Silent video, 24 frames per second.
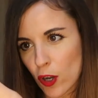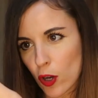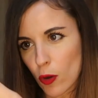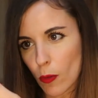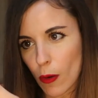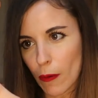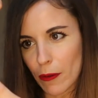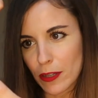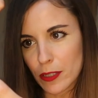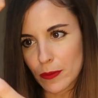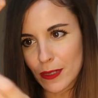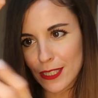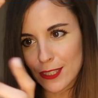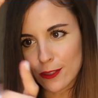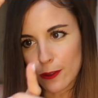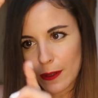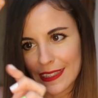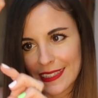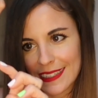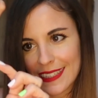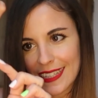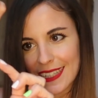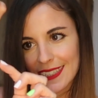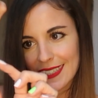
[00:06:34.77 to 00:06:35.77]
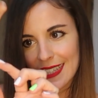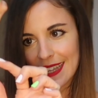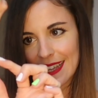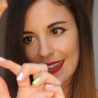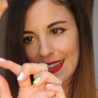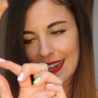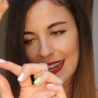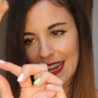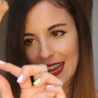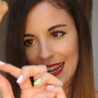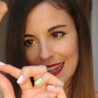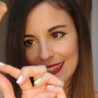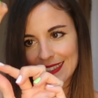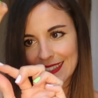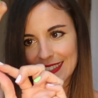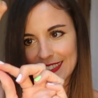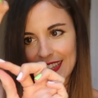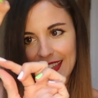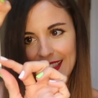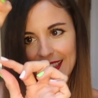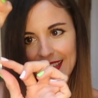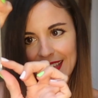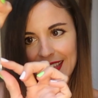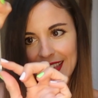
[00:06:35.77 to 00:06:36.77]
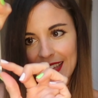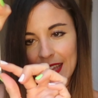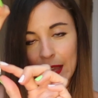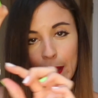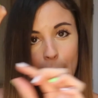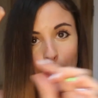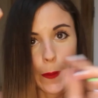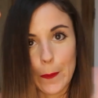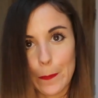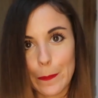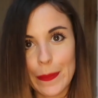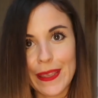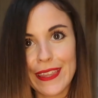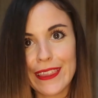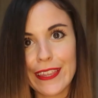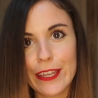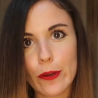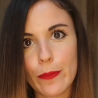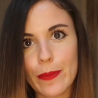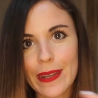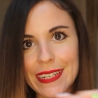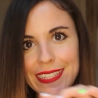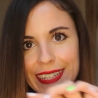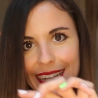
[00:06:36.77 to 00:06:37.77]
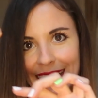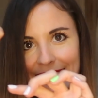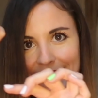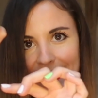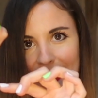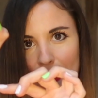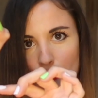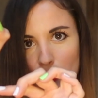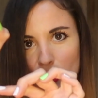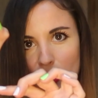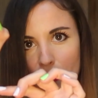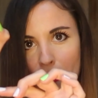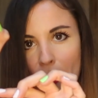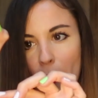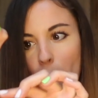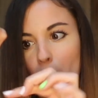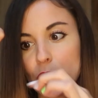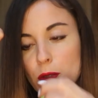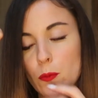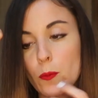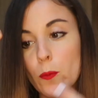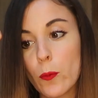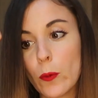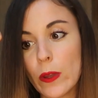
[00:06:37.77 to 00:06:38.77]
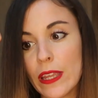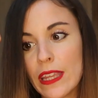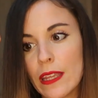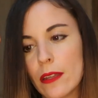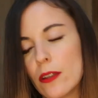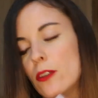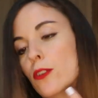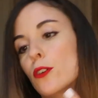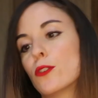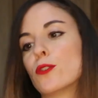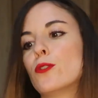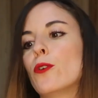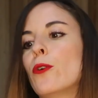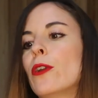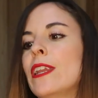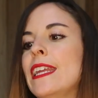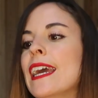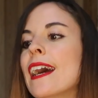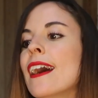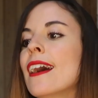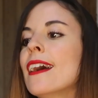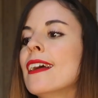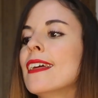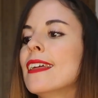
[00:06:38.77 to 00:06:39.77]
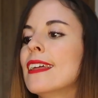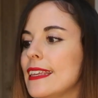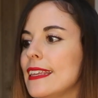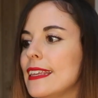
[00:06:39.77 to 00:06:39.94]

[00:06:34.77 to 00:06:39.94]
como habéis visto antes, la cantidad de vidrio per se que tenemos abajo es muy notoria